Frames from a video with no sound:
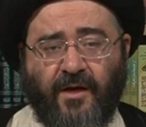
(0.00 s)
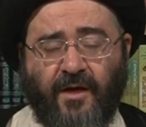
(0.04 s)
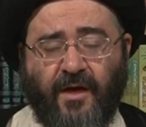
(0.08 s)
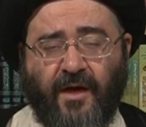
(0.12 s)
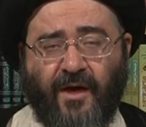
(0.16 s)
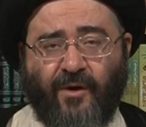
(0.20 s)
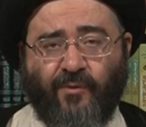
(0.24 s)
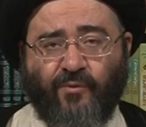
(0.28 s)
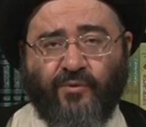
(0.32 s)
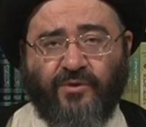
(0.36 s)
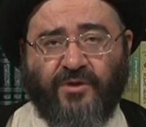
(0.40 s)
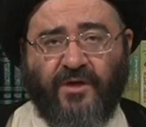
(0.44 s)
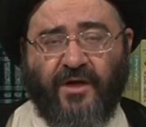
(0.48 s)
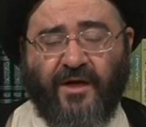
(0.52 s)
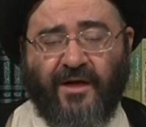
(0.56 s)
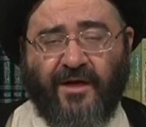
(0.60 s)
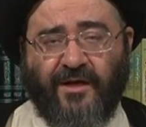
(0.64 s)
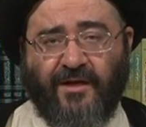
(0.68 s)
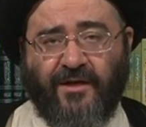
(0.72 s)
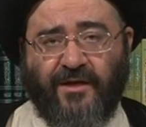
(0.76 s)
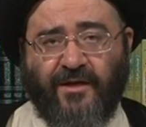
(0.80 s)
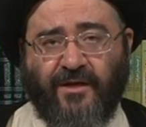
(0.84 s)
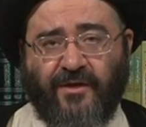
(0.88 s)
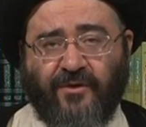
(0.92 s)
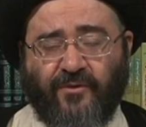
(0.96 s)
أو
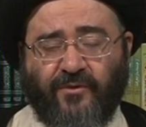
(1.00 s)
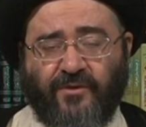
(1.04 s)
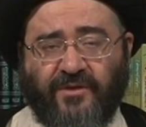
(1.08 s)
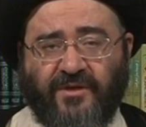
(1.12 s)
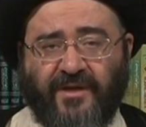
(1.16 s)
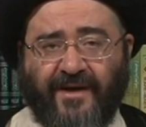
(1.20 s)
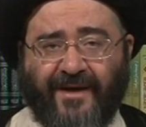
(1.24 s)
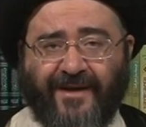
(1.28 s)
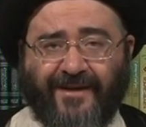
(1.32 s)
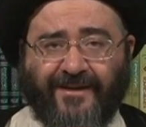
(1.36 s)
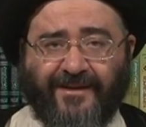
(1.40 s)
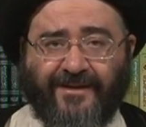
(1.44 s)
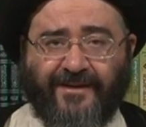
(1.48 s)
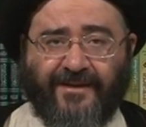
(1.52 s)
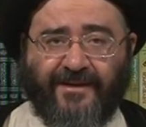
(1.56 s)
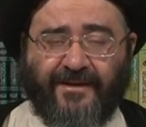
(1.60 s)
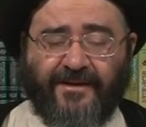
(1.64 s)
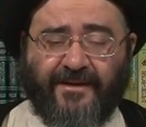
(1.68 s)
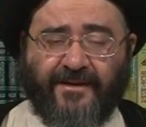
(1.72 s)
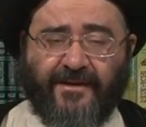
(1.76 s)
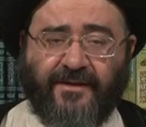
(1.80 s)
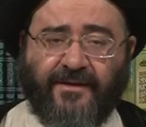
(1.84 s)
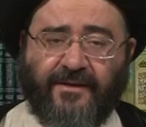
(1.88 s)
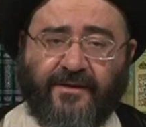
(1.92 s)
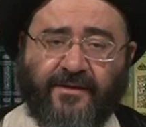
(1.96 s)
تغيير
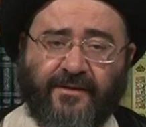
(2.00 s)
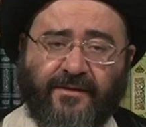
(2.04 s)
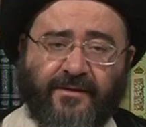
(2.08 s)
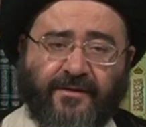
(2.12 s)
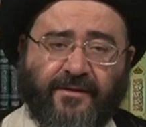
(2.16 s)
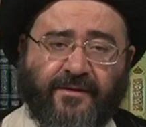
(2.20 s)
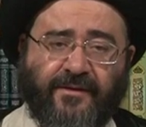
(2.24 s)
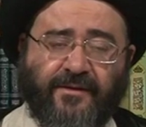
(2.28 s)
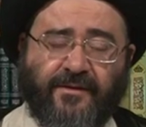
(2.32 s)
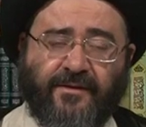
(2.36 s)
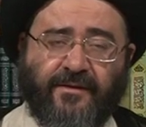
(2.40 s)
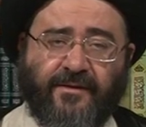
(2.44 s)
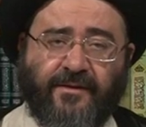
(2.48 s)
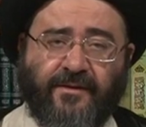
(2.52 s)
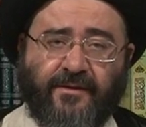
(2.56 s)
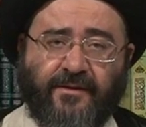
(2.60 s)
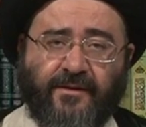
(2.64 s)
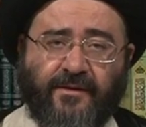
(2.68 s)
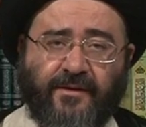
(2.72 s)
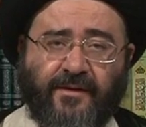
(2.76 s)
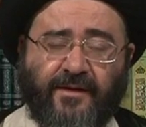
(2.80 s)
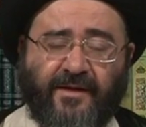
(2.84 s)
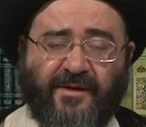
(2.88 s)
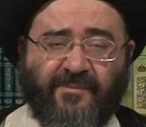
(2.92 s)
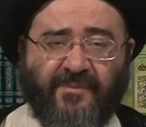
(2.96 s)
تقدير
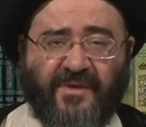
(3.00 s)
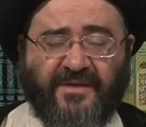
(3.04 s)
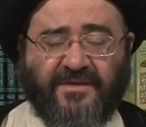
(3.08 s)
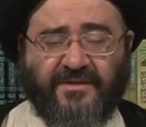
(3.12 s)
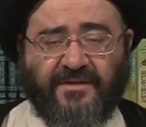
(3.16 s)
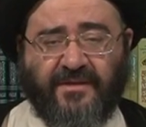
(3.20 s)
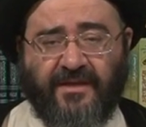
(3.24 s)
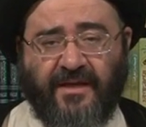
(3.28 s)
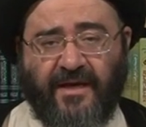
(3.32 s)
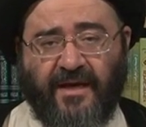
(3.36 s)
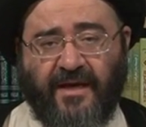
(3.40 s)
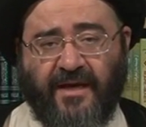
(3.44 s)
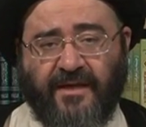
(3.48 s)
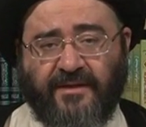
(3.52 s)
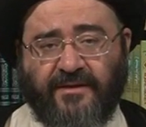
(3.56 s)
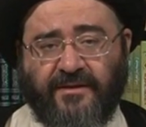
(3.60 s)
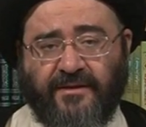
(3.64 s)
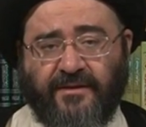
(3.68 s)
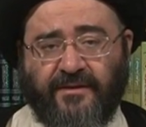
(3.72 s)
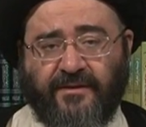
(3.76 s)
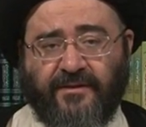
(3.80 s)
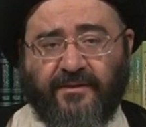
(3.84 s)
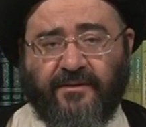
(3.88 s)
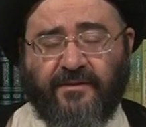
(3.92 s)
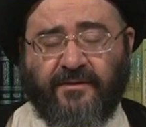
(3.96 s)

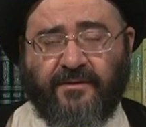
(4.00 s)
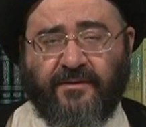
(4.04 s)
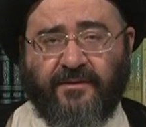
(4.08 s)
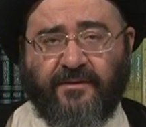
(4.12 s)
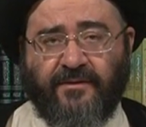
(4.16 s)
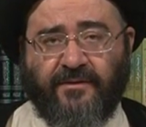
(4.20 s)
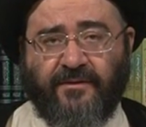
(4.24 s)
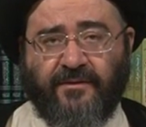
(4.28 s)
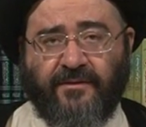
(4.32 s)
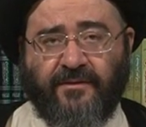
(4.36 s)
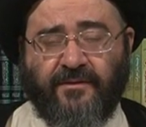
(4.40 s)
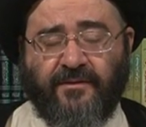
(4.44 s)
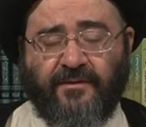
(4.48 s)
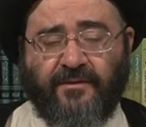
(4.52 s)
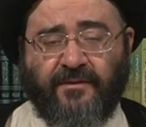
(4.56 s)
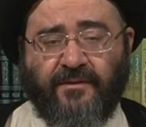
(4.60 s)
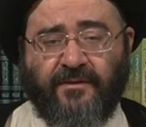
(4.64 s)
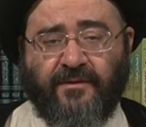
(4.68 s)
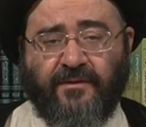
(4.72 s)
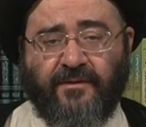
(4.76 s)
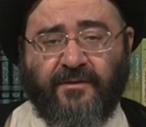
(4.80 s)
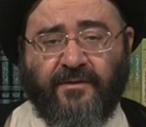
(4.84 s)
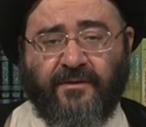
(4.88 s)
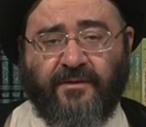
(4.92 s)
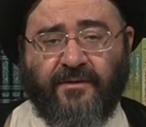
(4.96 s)
لمصلحة
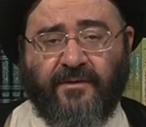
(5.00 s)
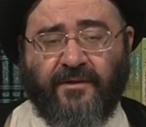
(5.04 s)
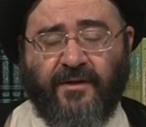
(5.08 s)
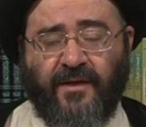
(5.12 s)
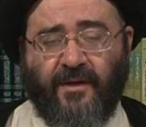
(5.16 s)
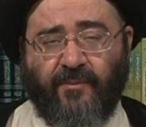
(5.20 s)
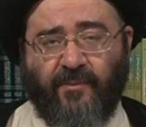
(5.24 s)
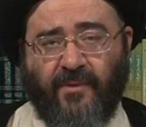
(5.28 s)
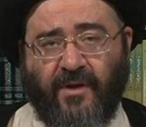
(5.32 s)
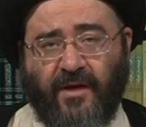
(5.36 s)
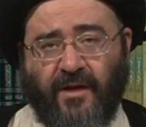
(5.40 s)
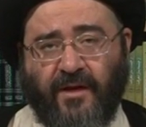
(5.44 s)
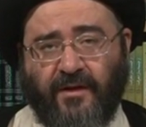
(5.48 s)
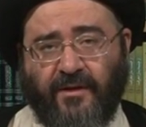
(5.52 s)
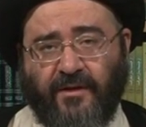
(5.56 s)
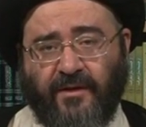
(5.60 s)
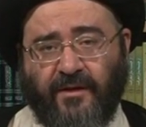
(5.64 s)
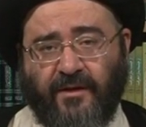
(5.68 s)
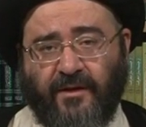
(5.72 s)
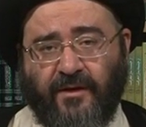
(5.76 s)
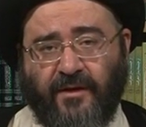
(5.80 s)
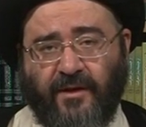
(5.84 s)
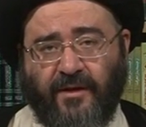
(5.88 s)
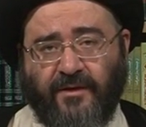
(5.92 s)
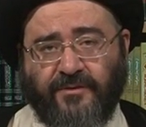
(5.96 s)
كما أن
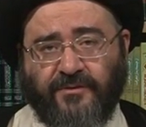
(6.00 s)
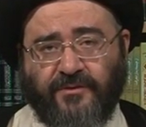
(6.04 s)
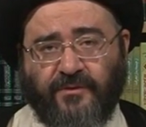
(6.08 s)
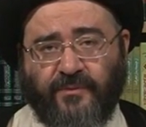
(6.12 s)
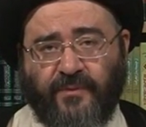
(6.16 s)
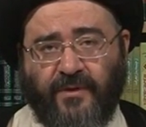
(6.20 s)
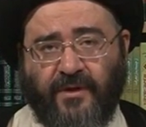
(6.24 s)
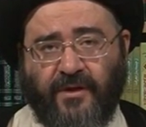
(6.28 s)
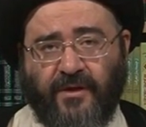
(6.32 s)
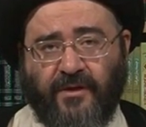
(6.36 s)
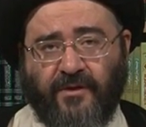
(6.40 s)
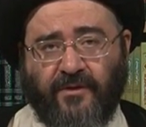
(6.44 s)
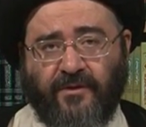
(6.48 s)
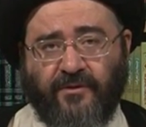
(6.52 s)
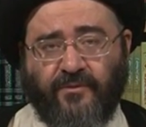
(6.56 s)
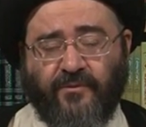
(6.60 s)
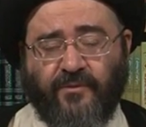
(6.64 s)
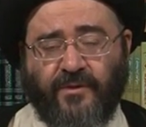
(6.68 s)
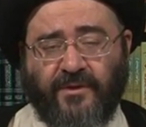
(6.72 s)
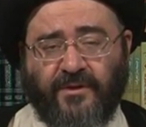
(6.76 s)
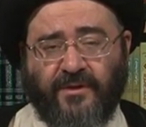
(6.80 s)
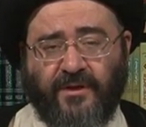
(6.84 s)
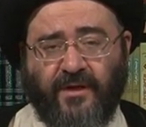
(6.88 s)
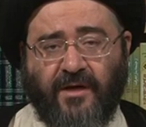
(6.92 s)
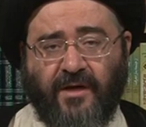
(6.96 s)
الله سبحانه
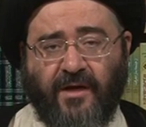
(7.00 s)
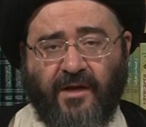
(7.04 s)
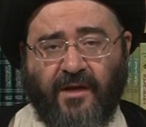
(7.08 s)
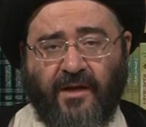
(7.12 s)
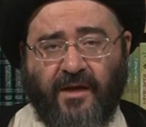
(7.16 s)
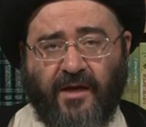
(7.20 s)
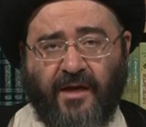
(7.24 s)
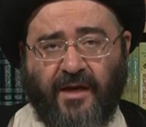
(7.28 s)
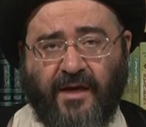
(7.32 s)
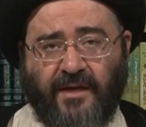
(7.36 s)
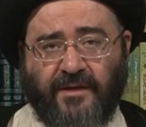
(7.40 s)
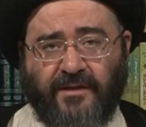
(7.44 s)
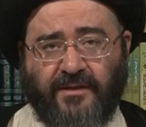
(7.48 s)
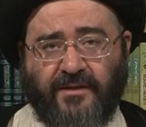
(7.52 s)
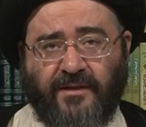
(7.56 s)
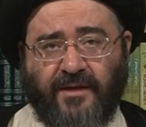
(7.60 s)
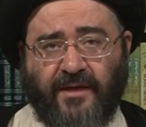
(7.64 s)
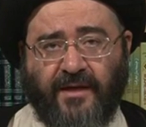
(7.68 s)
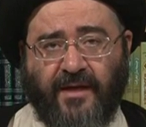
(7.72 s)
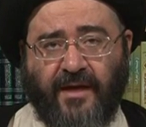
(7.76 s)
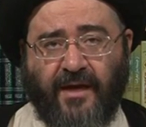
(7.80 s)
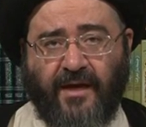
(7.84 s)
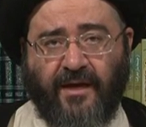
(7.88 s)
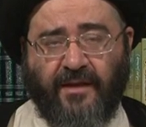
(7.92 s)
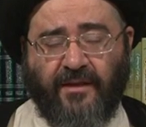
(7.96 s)
وتعالى
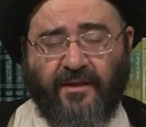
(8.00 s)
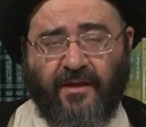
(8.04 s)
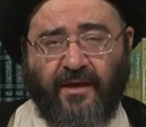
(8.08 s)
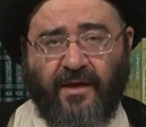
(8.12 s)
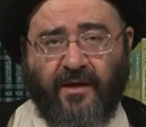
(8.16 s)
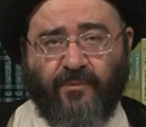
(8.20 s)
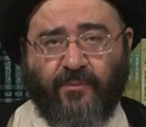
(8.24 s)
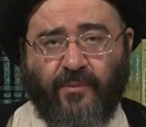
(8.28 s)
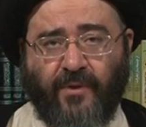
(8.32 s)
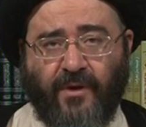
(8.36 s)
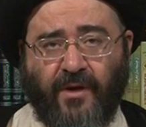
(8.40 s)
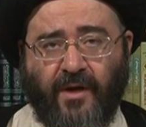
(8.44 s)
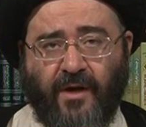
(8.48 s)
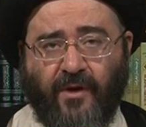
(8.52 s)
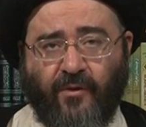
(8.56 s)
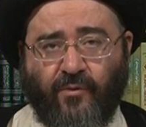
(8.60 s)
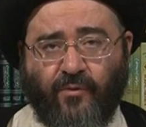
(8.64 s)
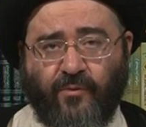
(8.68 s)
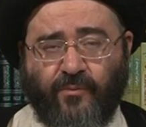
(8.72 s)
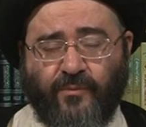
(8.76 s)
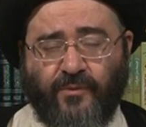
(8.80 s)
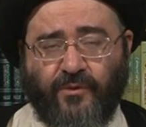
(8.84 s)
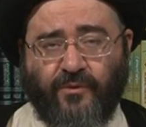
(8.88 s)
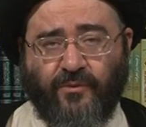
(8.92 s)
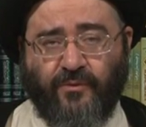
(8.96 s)
قدر عذاب
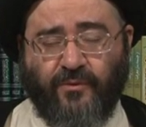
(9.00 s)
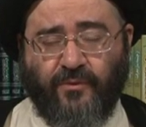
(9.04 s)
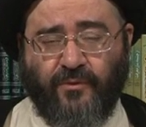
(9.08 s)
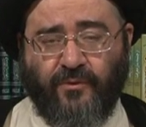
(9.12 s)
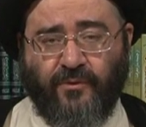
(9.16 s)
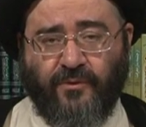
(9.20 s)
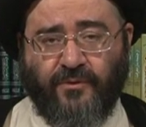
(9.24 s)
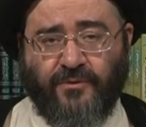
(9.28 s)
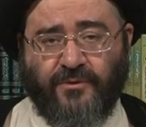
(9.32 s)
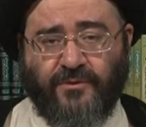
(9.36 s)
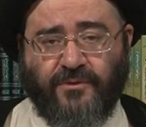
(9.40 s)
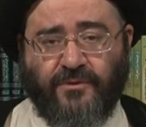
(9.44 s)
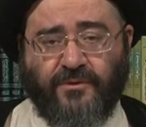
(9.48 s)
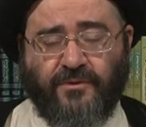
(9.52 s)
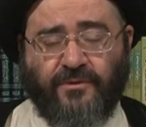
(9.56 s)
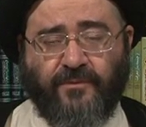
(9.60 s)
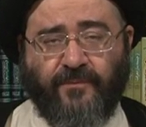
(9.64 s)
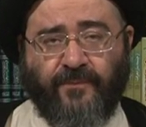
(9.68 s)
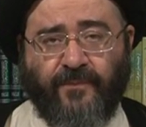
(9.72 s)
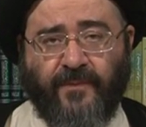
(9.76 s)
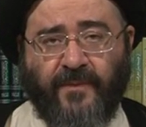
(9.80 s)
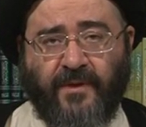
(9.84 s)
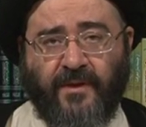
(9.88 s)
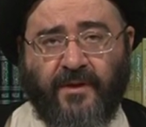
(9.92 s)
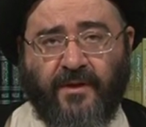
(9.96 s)
قوم يونس
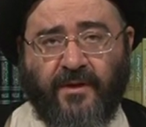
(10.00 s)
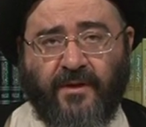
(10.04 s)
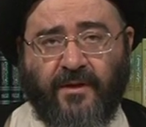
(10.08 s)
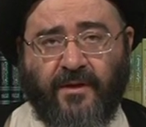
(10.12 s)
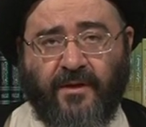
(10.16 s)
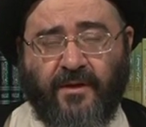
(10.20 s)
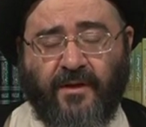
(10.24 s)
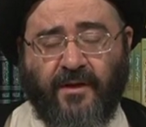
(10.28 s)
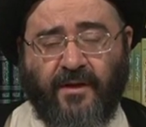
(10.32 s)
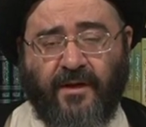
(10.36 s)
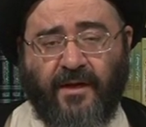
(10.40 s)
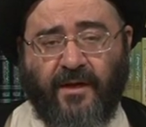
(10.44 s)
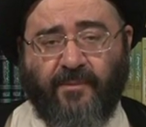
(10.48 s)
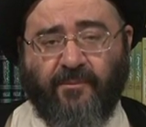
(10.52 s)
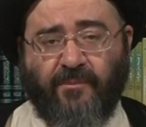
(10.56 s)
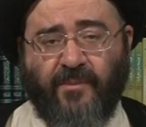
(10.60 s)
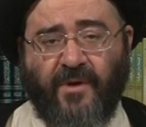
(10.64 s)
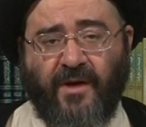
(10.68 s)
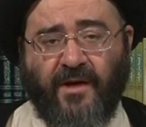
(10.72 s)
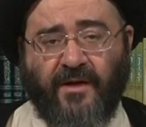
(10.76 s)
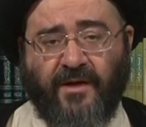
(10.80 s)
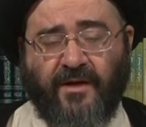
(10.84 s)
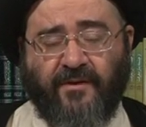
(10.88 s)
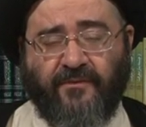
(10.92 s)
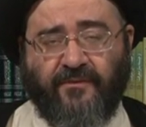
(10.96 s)

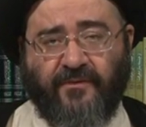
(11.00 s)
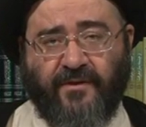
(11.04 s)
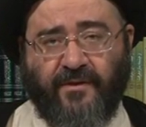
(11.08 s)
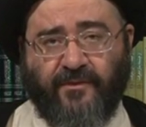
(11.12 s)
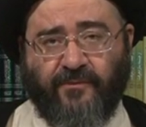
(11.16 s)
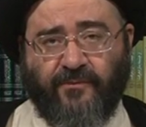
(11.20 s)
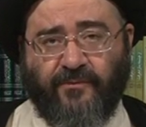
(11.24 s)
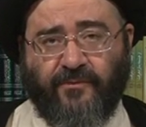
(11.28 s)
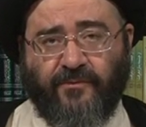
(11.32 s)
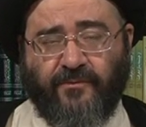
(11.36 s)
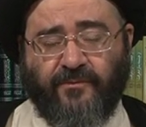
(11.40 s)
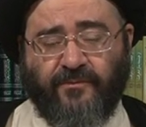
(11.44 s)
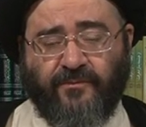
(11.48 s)
لما كفروا